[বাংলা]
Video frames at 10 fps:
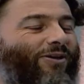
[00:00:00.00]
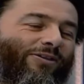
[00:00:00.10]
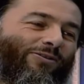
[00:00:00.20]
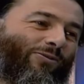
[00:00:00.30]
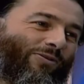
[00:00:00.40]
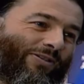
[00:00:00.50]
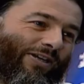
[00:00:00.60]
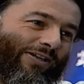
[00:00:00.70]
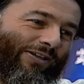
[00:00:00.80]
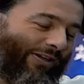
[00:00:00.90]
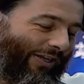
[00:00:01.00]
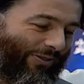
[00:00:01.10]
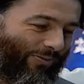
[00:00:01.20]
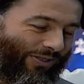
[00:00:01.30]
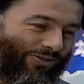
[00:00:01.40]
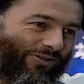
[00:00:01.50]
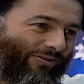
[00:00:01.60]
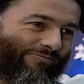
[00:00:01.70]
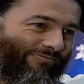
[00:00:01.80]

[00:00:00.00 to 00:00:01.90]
ঠিক আছে ডক্টর জাকির আপনার কাছে